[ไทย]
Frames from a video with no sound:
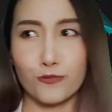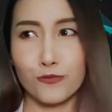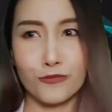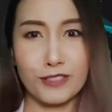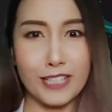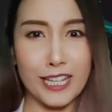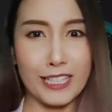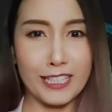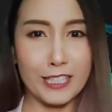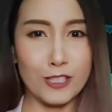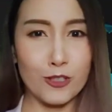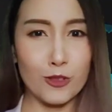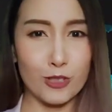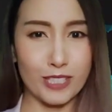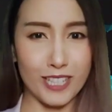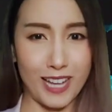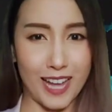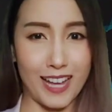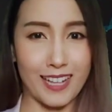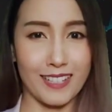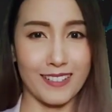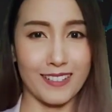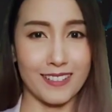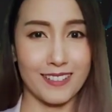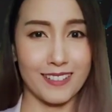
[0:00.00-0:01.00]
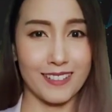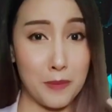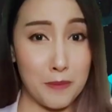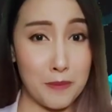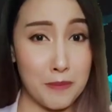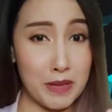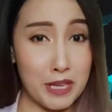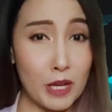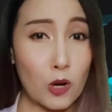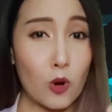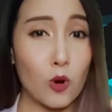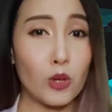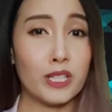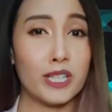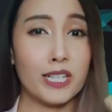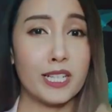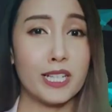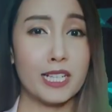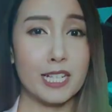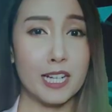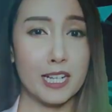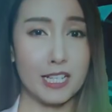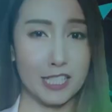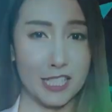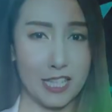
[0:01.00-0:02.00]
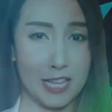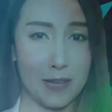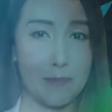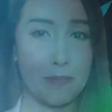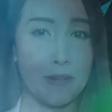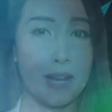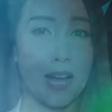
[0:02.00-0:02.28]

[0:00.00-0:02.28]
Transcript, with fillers: ในที่สุดค่ะ มีคนที่เคยชิม